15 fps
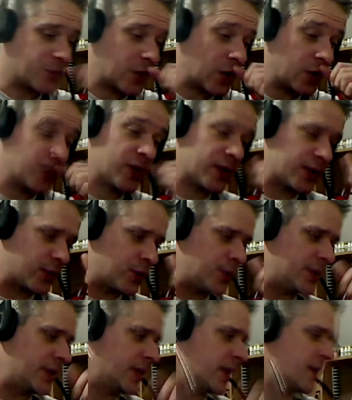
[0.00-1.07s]
En tout cas,
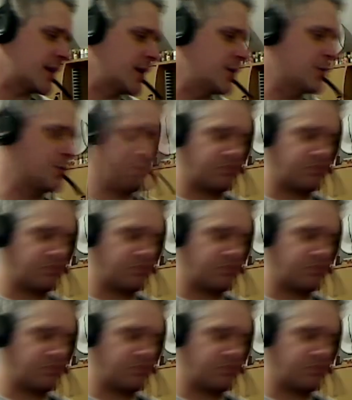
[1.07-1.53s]
celui-ci est très très bon.